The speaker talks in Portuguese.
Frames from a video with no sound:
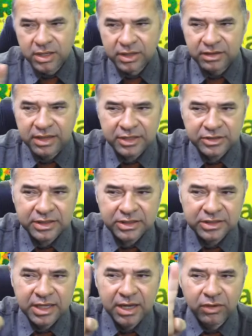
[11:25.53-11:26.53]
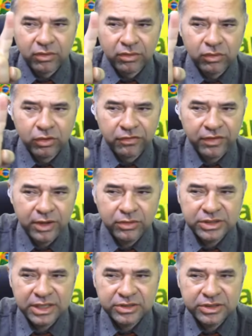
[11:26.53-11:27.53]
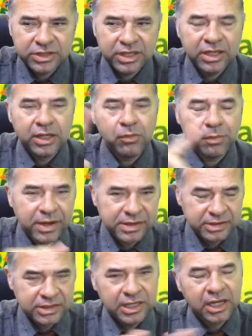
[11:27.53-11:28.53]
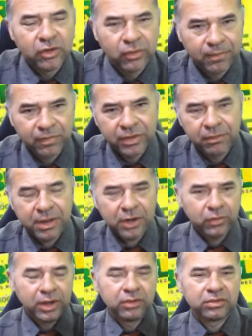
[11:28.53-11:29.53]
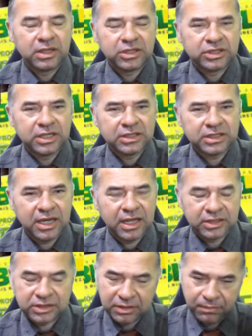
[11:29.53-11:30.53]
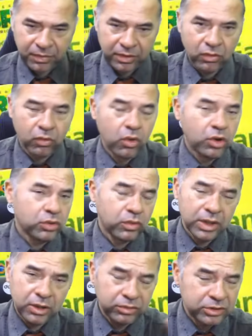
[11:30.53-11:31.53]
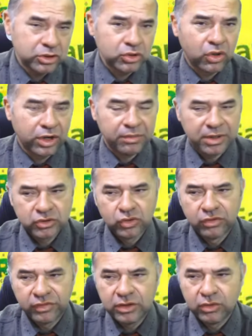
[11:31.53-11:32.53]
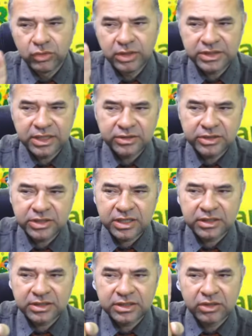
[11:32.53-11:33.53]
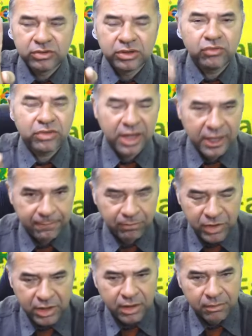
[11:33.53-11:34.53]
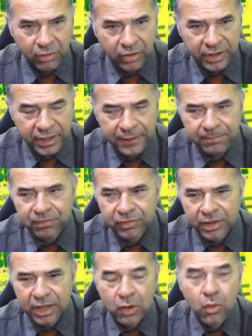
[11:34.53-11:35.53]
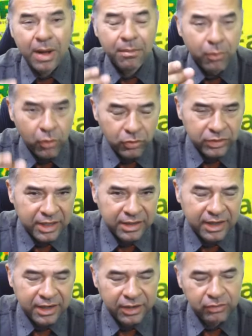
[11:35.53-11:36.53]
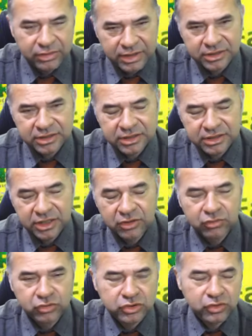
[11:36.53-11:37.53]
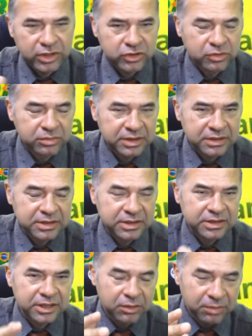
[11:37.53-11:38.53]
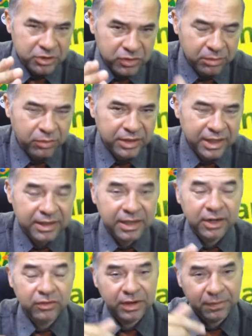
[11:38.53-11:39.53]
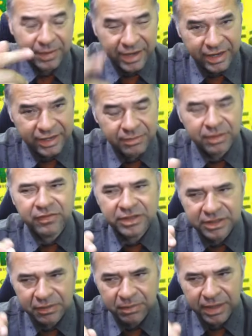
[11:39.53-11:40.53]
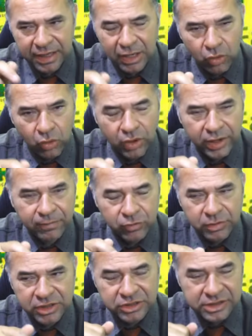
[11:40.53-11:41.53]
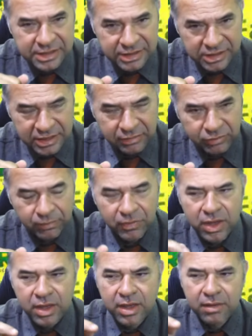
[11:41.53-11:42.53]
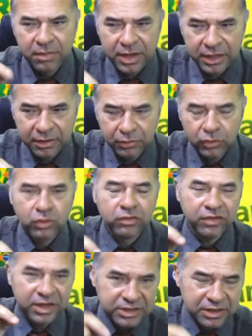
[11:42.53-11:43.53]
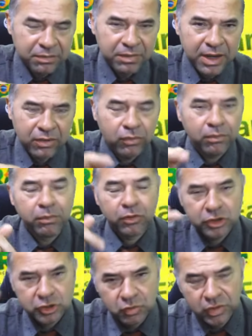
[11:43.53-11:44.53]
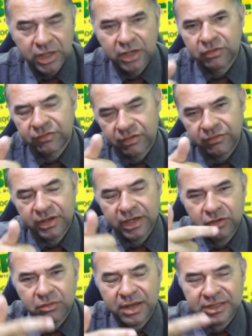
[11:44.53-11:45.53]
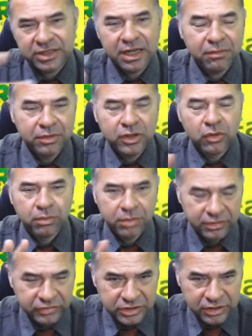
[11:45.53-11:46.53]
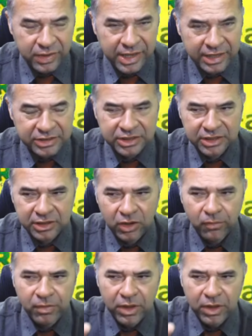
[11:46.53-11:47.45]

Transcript: Décimo terceiro, governo já disse que não paga esse ano. Para o ano tem chance, Alex? O outro ano é outra história, mas o governo Lula já disse que esse ano não tem. Porém, o abono natalino, 13 terceiro, muitos conhecem como 13 terceiro, mas o abono natalino na Paraíba vai ser pago agora, no mês de dezembro. Pernambuco vai ser pago próximo ano, fevereiro, março e abril. Previsão é essa. Então,